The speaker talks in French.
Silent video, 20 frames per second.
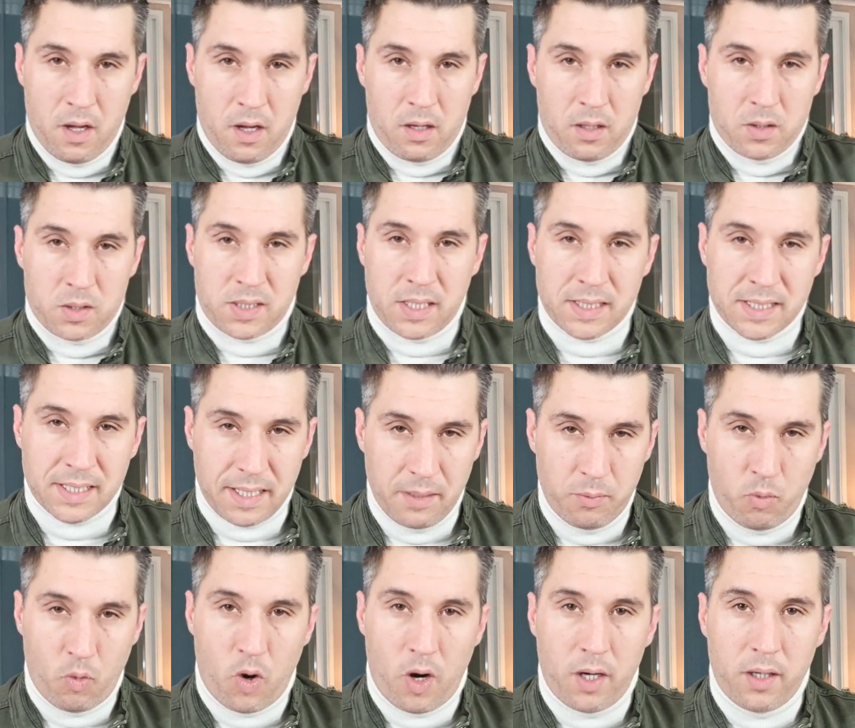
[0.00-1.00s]
ça
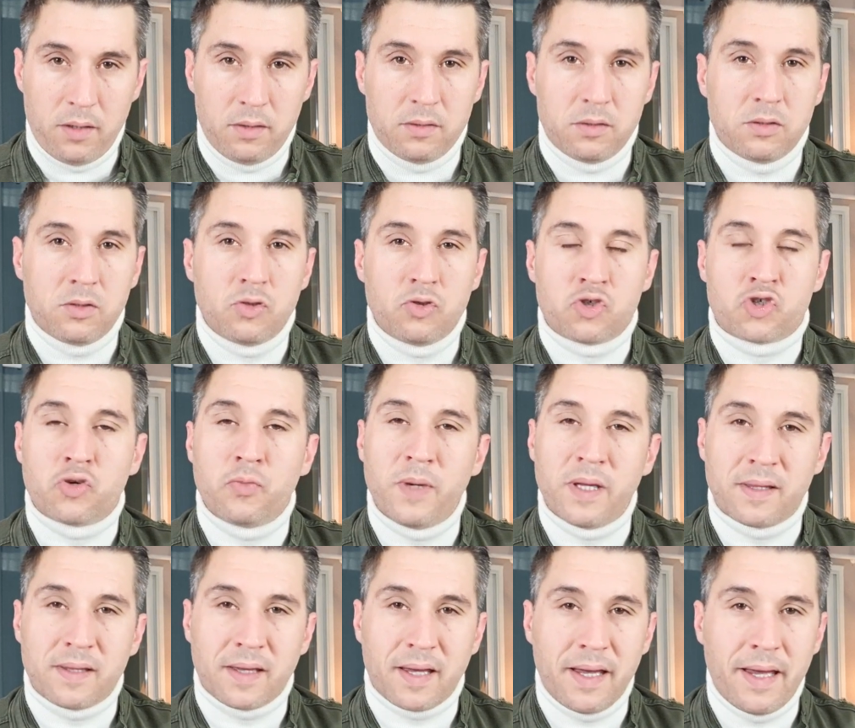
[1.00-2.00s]
serait moi, je
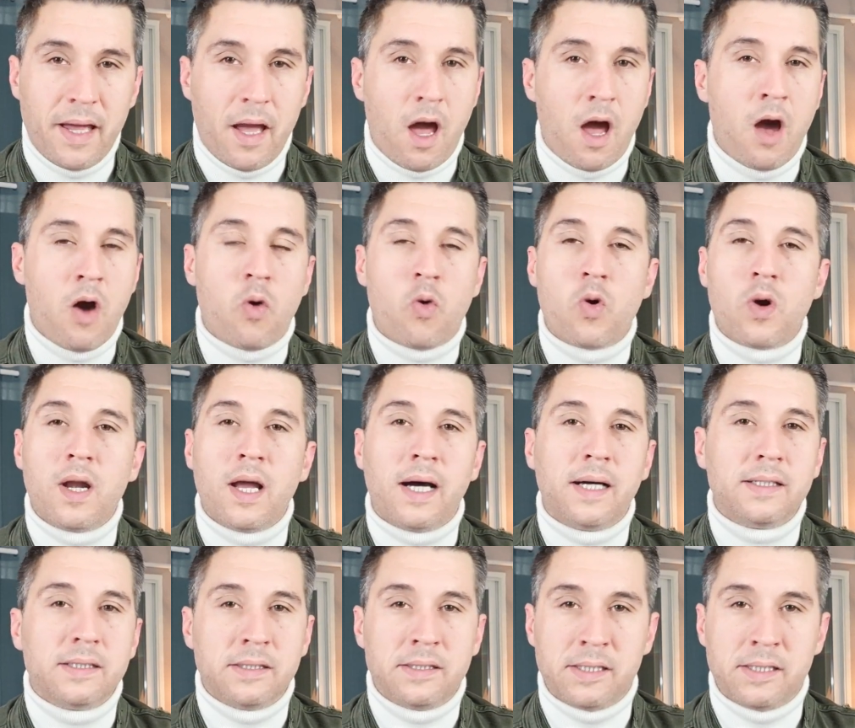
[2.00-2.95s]
mettrais un hola